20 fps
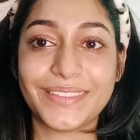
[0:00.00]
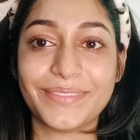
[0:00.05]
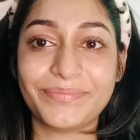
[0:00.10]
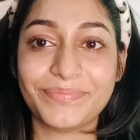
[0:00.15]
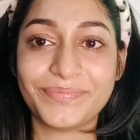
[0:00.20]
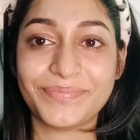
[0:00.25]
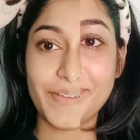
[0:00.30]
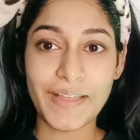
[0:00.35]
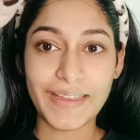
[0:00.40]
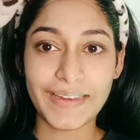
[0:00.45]

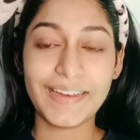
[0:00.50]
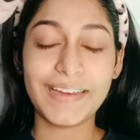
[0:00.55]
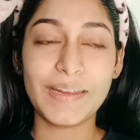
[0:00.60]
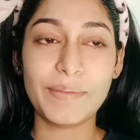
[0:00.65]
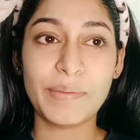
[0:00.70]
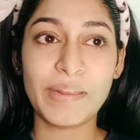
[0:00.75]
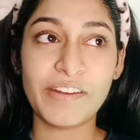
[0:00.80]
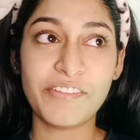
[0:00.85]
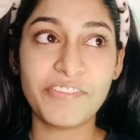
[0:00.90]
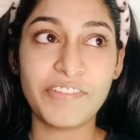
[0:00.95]
तो
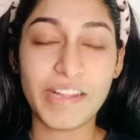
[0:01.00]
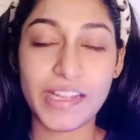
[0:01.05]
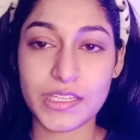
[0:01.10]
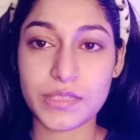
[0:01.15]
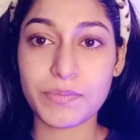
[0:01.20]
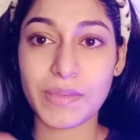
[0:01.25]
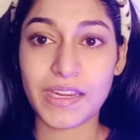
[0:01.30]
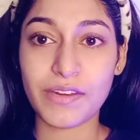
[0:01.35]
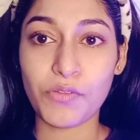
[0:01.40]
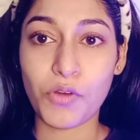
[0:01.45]
फाइनली मेरा
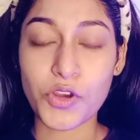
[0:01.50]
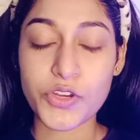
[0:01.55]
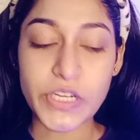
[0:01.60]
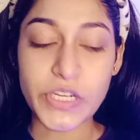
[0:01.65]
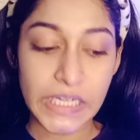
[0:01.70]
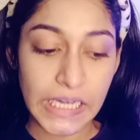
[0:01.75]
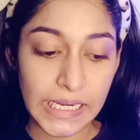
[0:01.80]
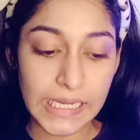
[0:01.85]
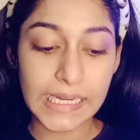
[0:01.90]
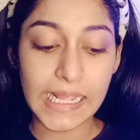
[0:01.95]
फेस मैंने वॉश
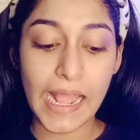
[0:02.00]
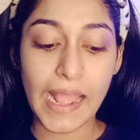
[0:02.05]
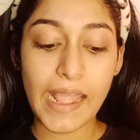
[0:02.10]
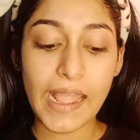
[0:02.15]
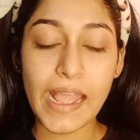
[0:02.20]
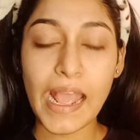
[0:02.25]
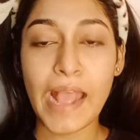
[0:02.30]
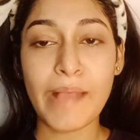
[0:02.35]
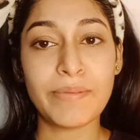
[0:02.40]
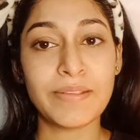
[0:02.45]
कर लिया
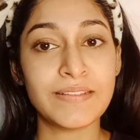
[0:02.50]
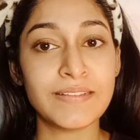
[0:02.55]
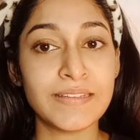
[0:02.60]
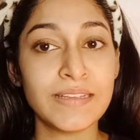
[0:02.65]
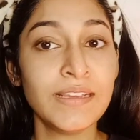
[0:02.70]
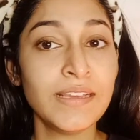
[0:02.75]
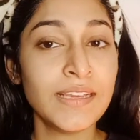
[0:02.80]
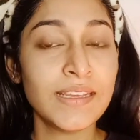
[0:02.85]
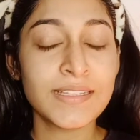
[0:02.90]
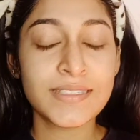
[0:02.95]
है
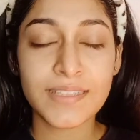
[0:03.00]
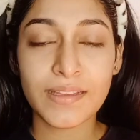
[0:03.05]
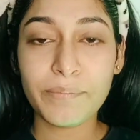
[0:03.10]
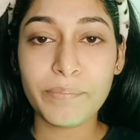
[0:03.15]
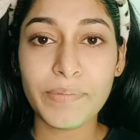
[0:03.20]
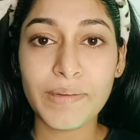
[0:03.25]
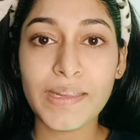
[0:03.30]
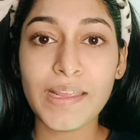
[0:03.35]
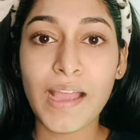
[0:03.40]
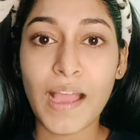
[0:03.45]
एंड
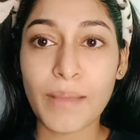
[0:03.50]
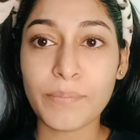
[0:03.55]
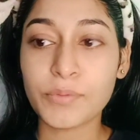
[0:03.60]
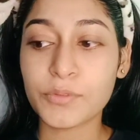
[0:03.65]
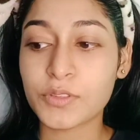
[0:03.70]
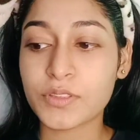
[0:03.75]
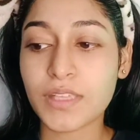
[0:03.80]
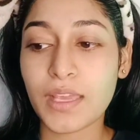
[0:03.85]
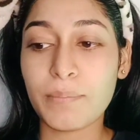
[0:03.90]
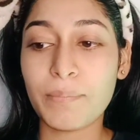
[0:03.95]
सिंपली आप
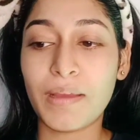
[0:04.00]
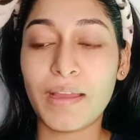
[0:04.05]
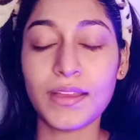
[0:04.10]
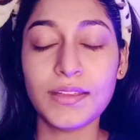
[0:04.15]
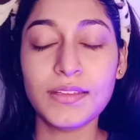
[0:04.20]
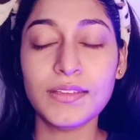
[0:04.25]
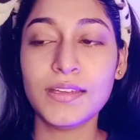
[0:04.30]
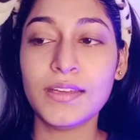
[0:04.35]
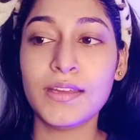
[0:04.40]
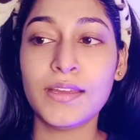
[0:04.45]
उसके
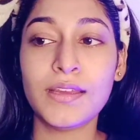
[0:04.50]
बाद